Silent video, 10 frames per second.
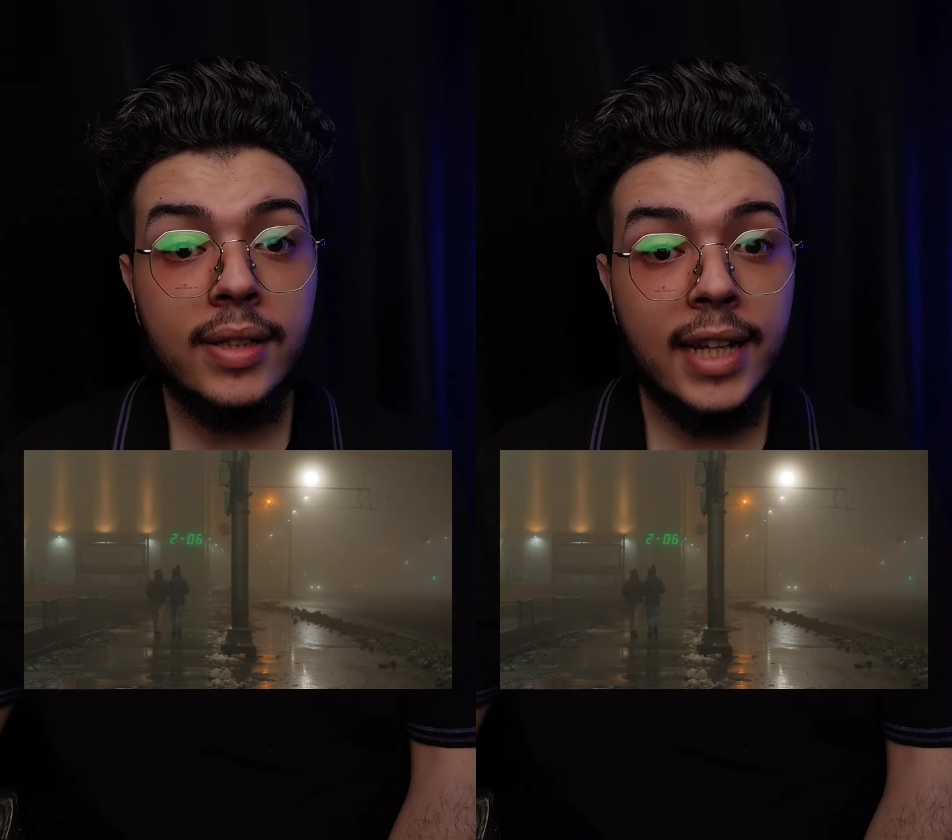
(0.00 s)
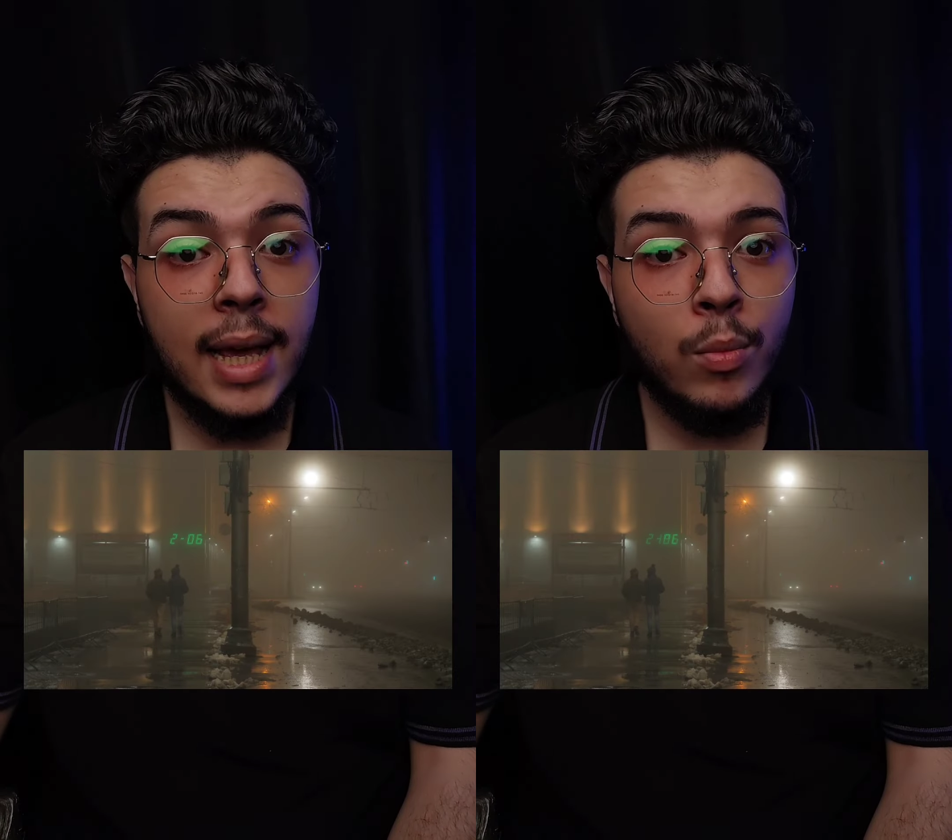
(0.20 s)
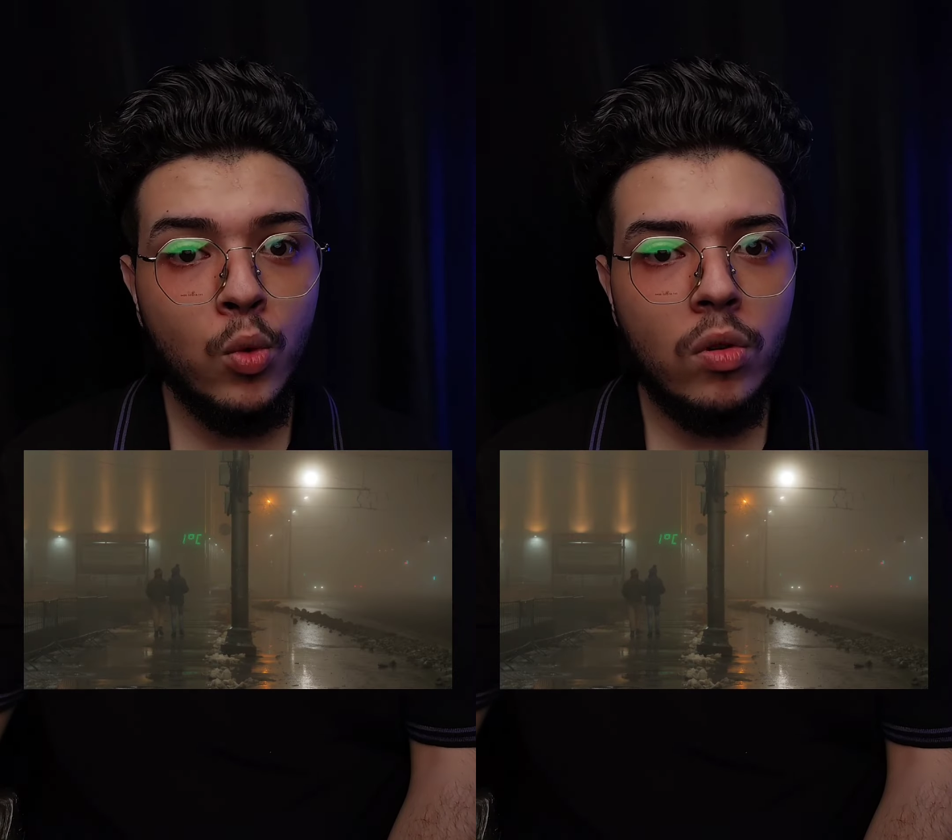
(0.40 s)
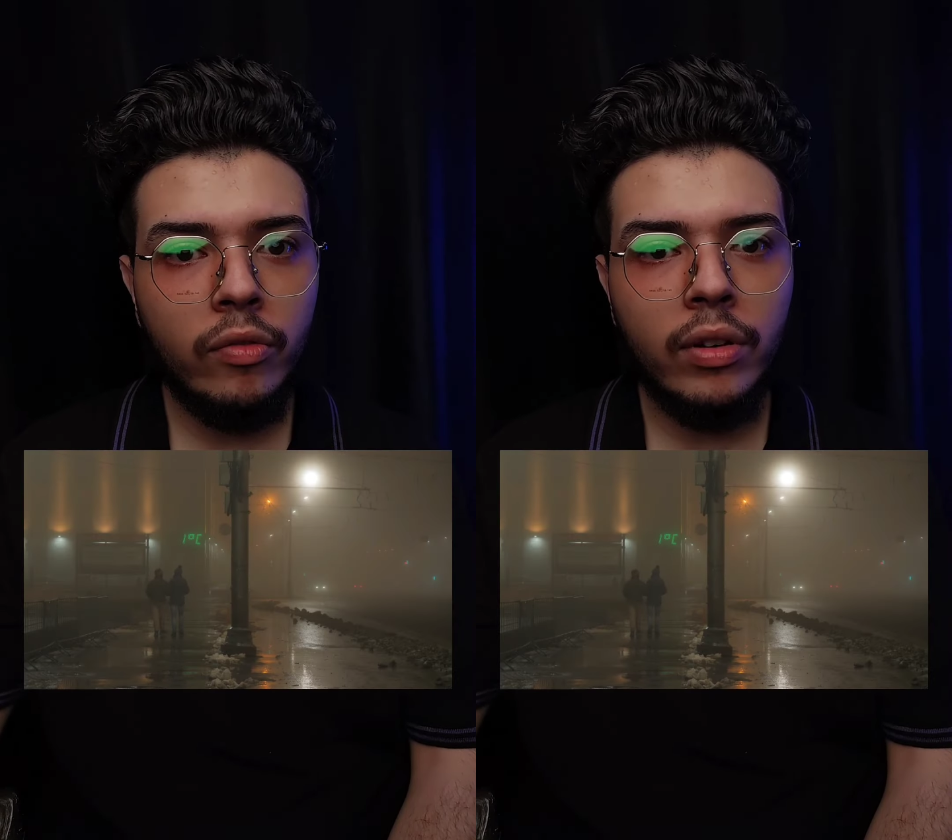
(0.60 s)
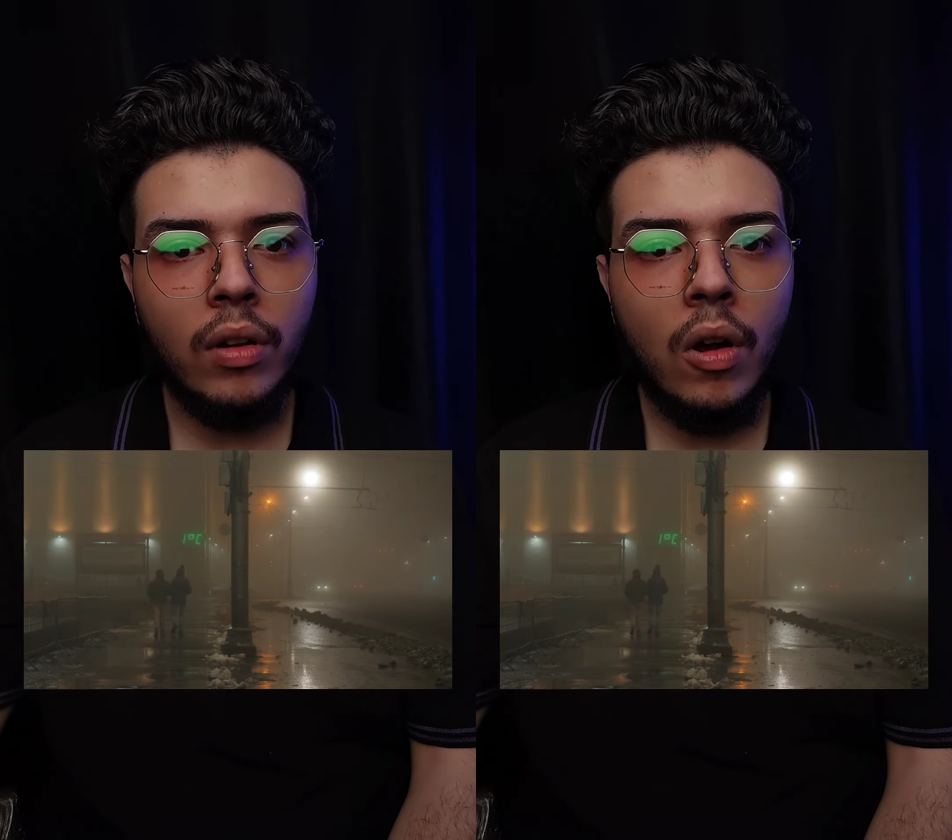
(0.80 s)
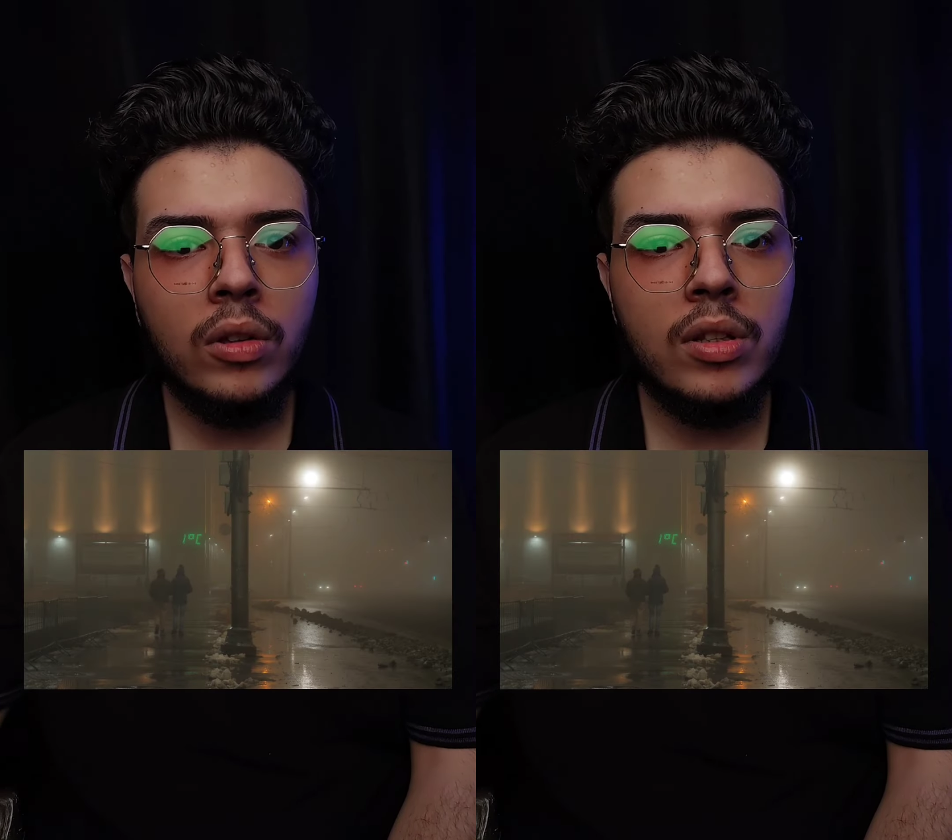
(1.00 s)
ناموا في الارض